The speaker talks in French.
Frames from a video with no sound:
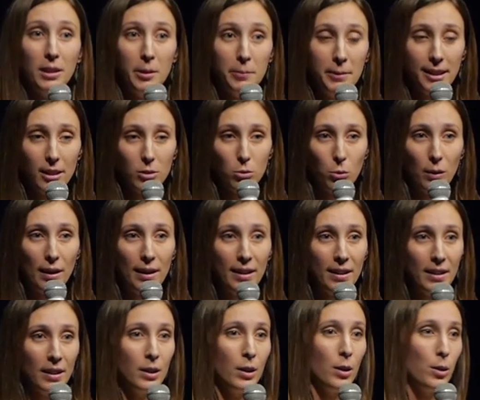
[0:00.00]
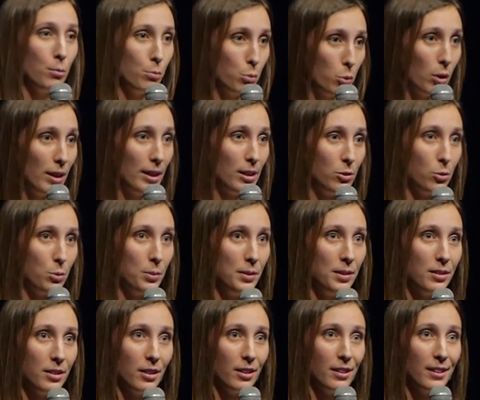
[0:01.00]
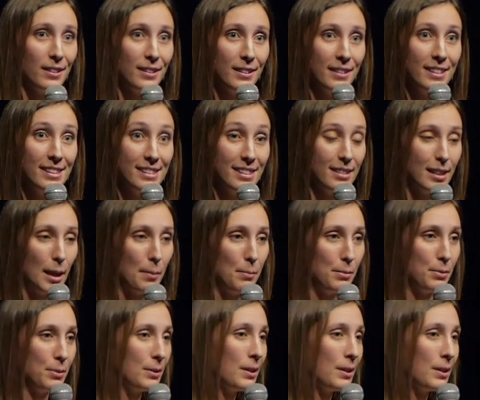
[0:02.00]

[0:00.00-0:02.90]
éliminatoire pour la suite euh, des étapes.